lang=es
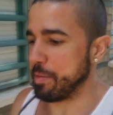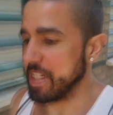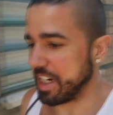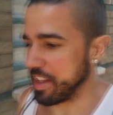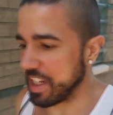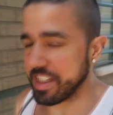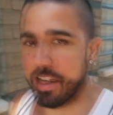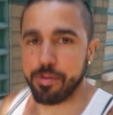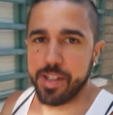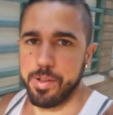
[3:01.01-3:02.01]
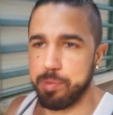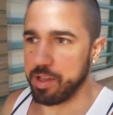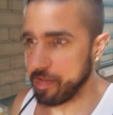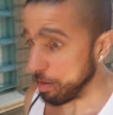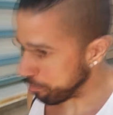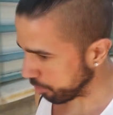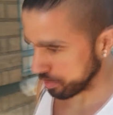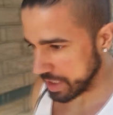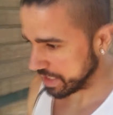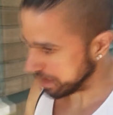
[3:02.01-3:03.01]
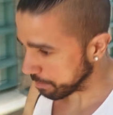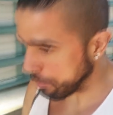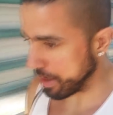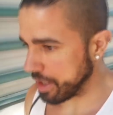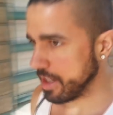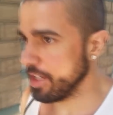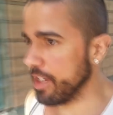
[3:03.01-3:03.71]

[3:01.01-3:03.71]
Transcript: pesar de que esta noche he dormido de putísima madre,